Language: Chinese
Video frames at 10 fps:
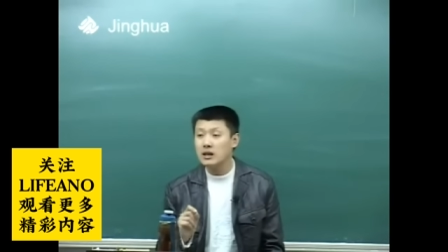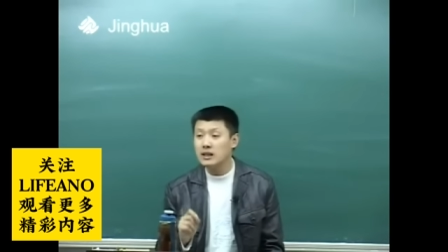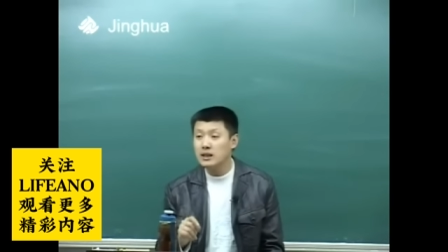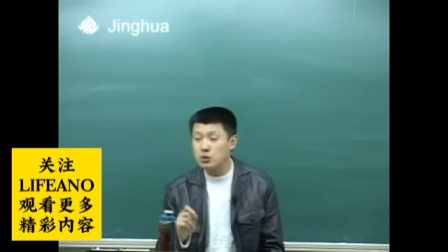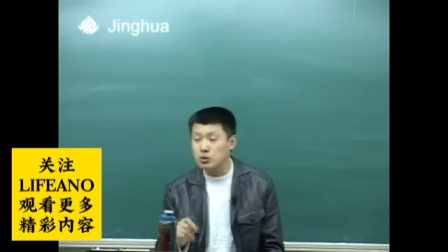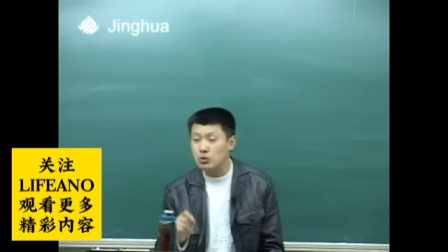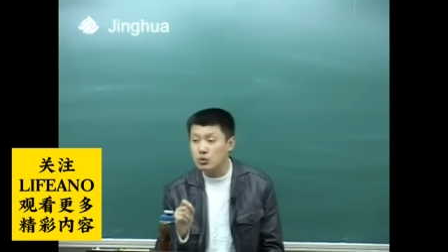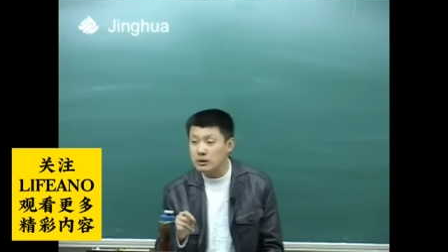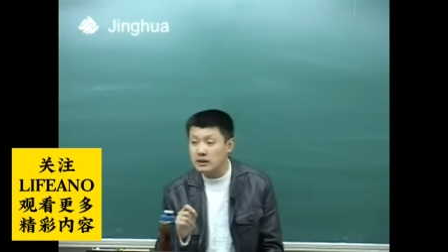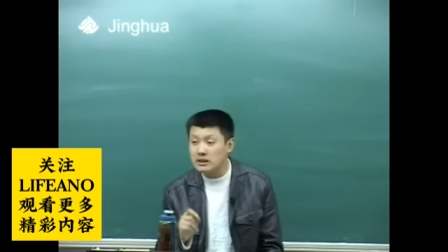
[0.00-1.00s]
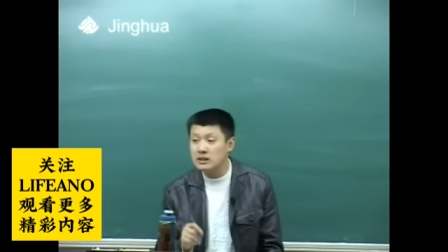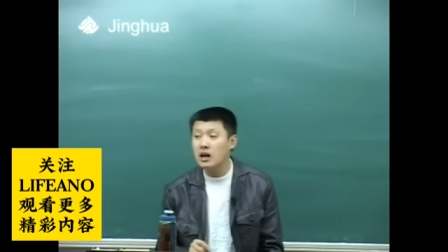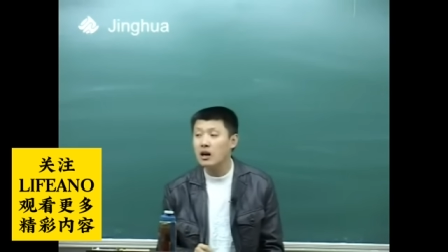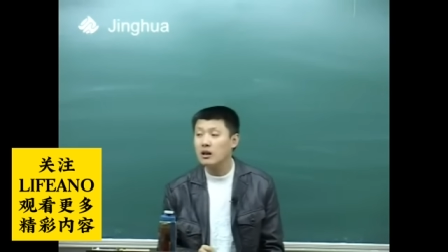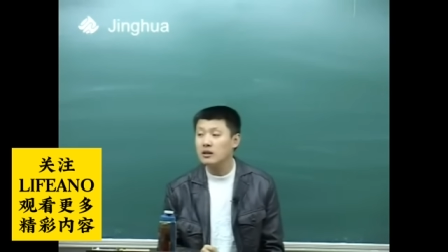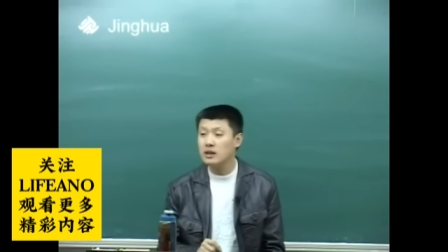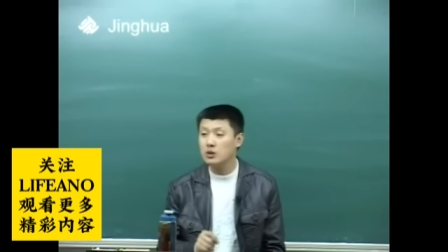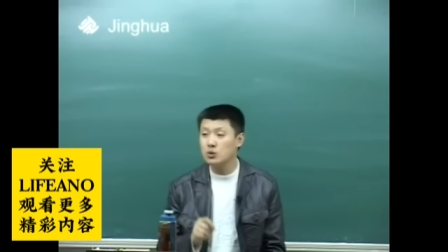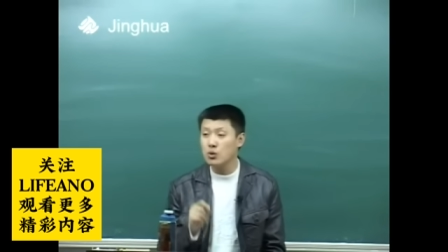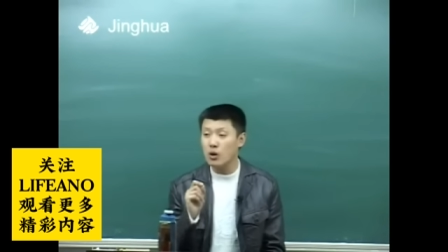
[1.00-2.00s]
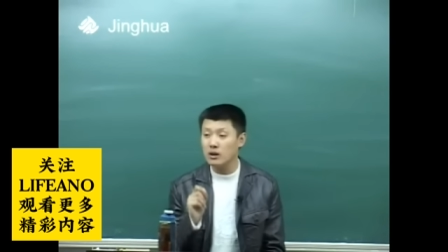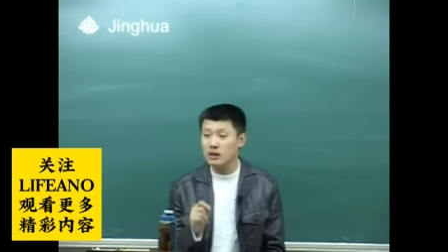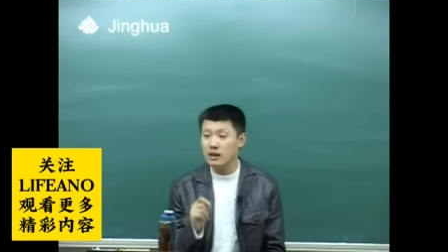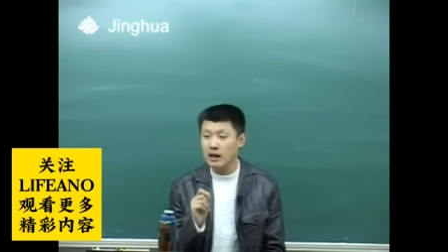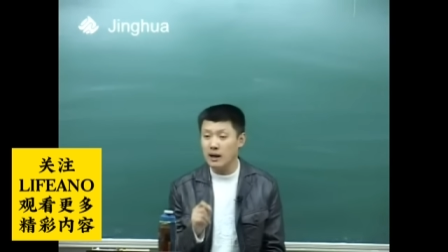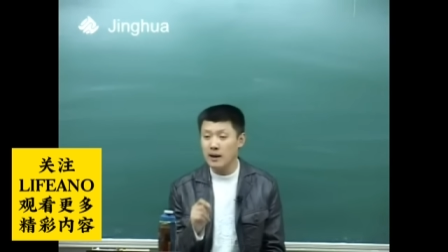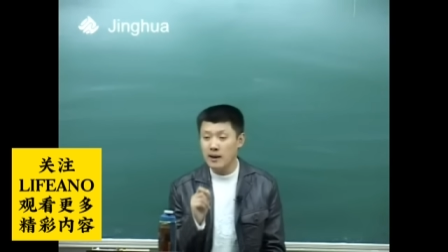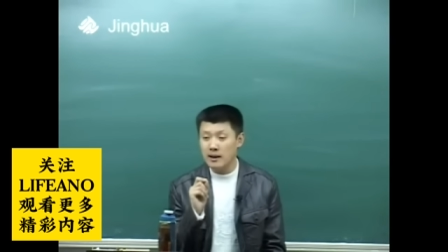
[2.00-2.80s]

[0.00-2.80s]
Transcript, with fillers: 离土不离乡，你如果这个